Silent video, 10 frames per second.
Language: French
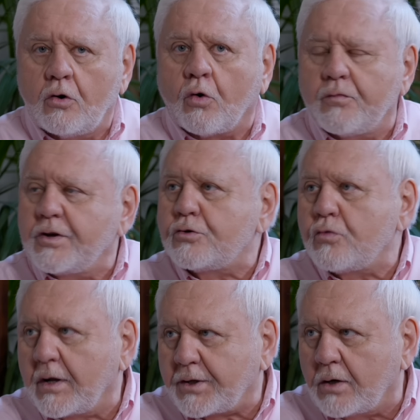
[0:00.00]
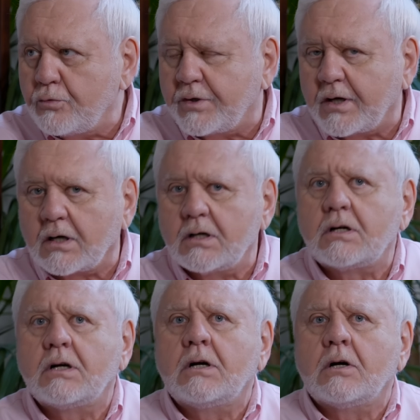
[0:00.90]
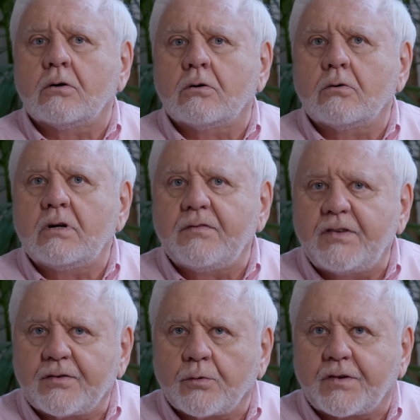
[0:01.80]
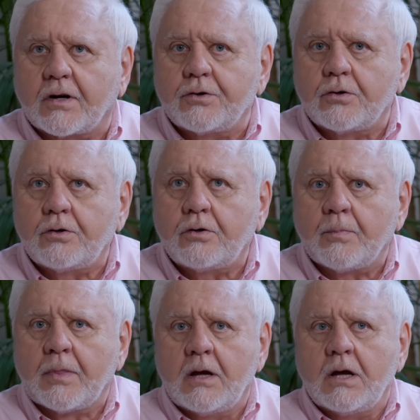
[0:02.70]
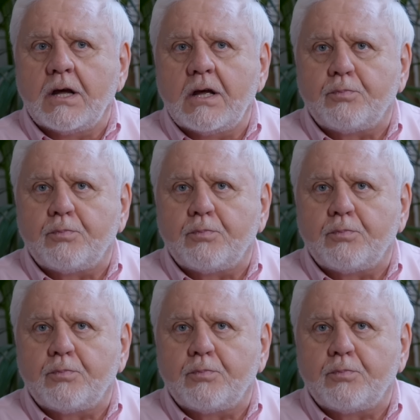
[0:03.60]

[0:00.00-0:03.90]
le revécu intra-utérin, les vies antérieures, et